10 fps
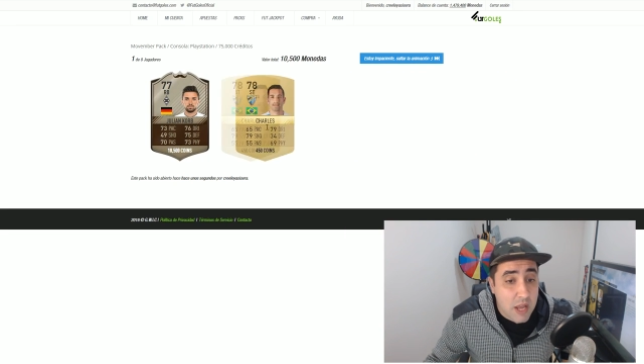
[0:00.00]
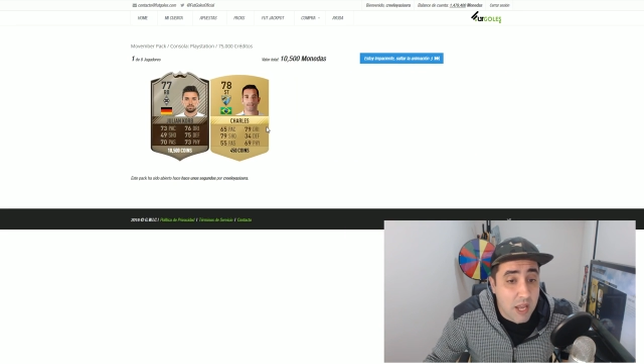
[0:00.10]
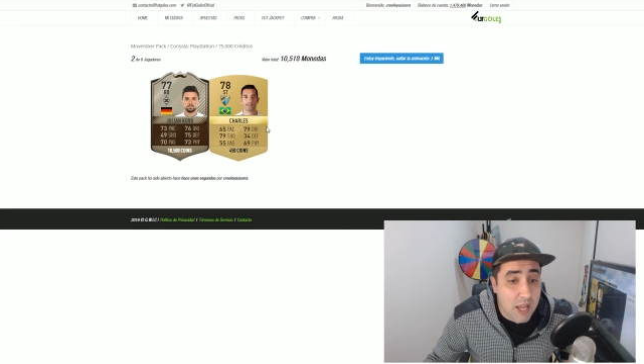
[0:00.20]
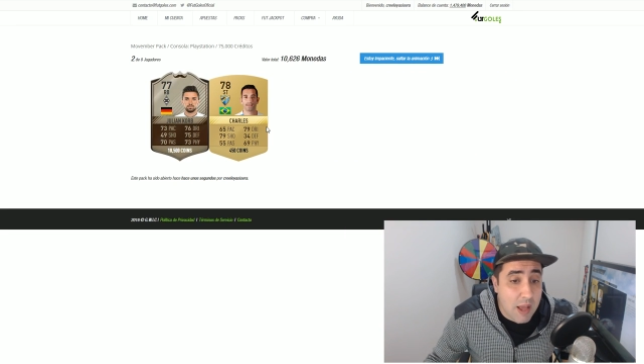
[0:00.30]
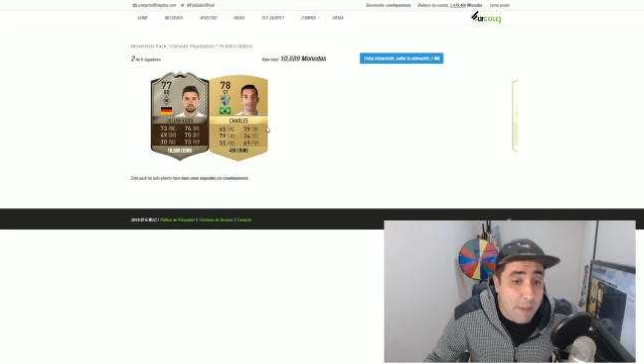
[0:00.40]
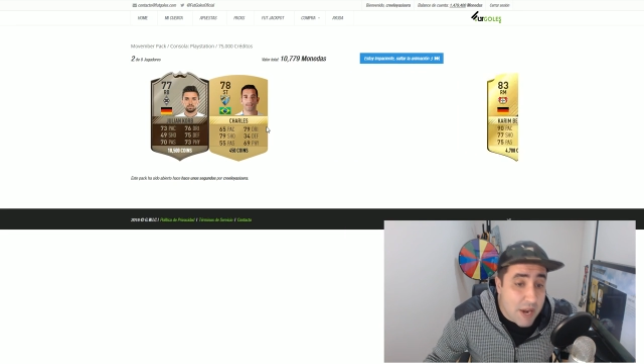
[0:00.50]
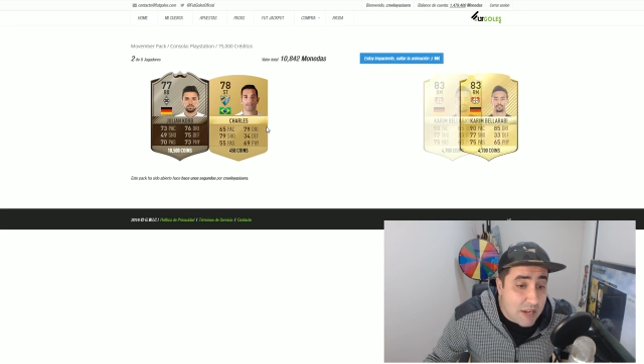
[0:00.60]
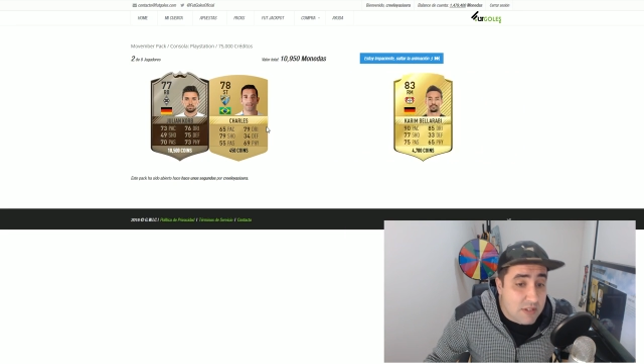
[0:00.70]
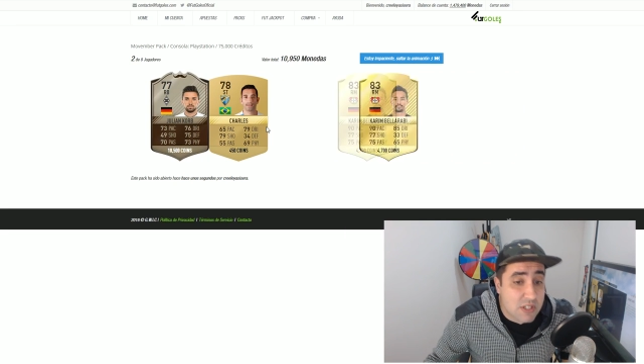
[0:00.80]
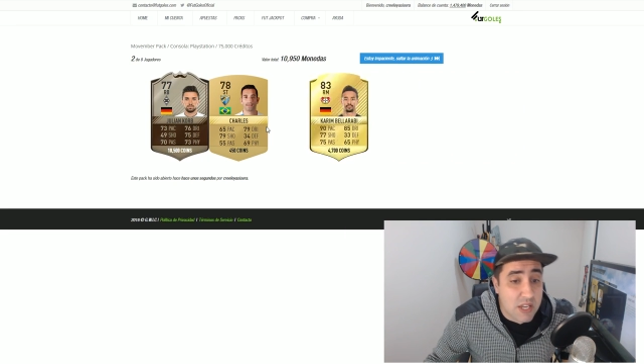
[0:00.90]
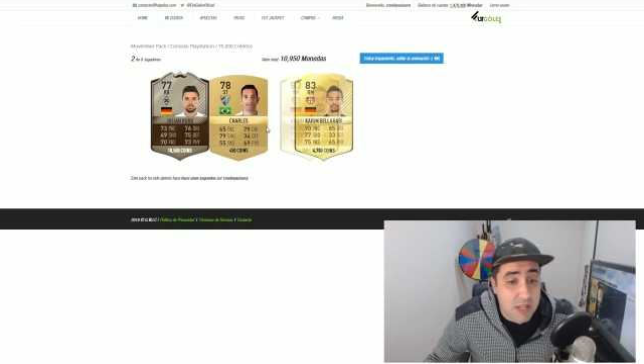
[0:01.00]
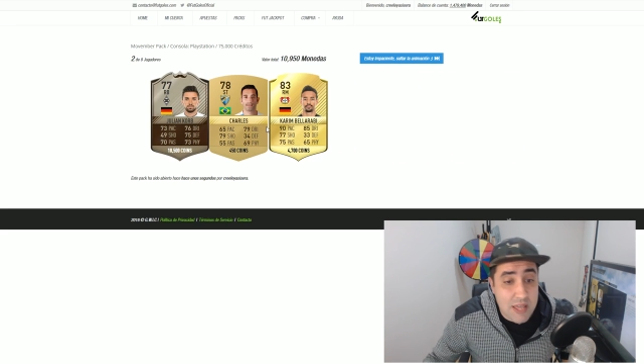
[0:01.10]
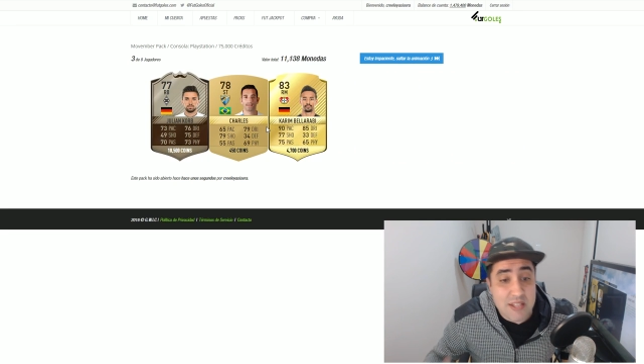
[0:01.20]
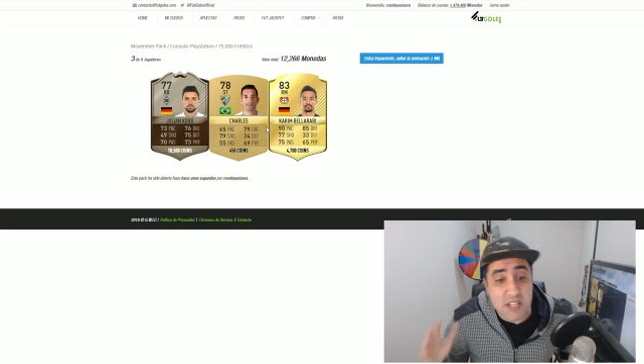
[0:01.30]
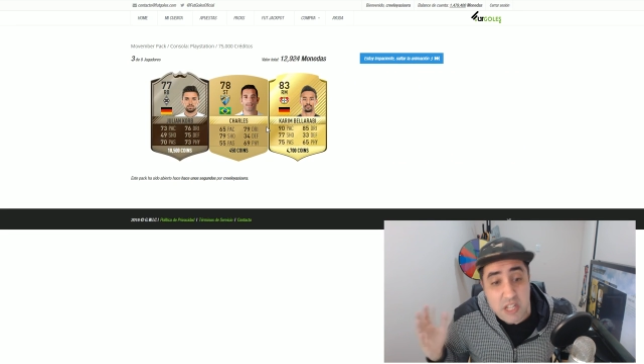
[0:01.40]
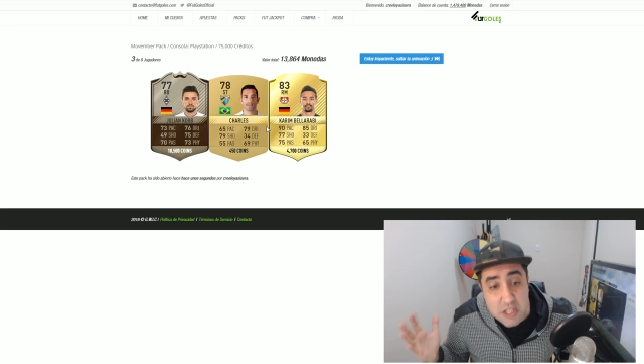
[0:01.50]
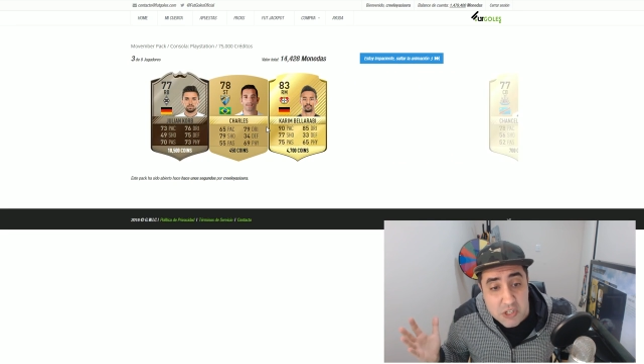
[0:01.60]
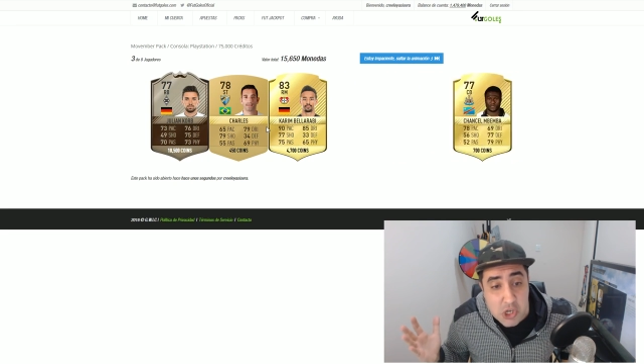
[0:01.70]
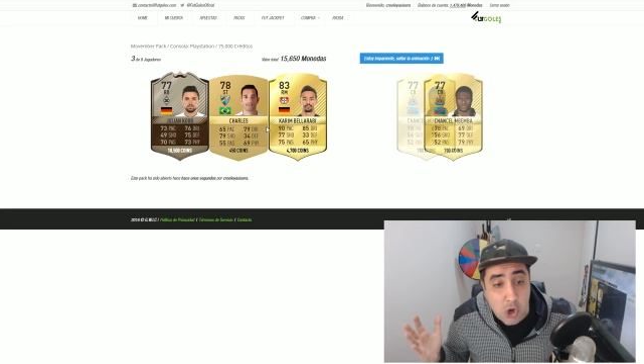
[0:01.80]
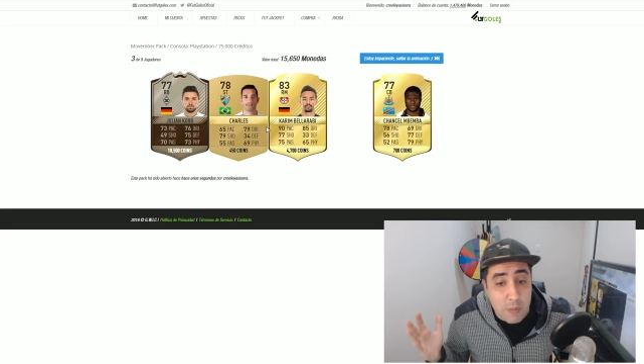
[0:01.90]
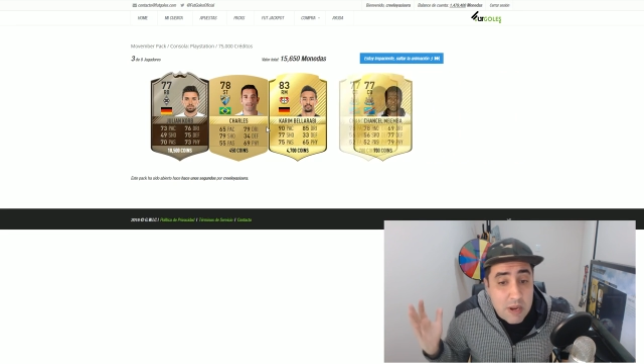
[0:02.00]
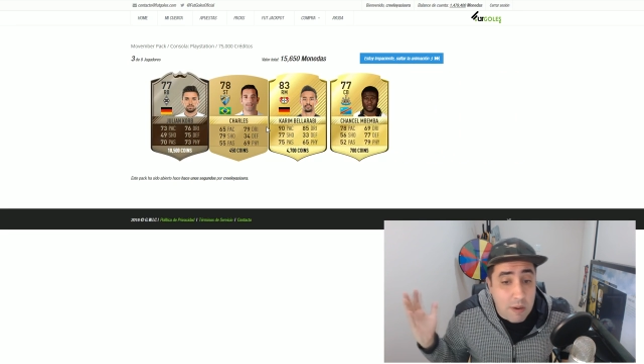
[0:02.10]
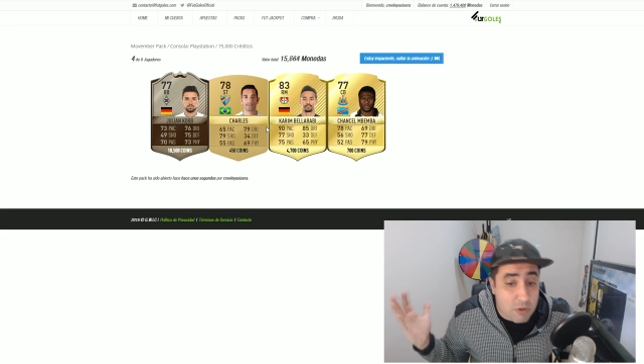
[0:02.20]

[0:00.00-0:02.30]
Eh, a ver, si es de 75.000.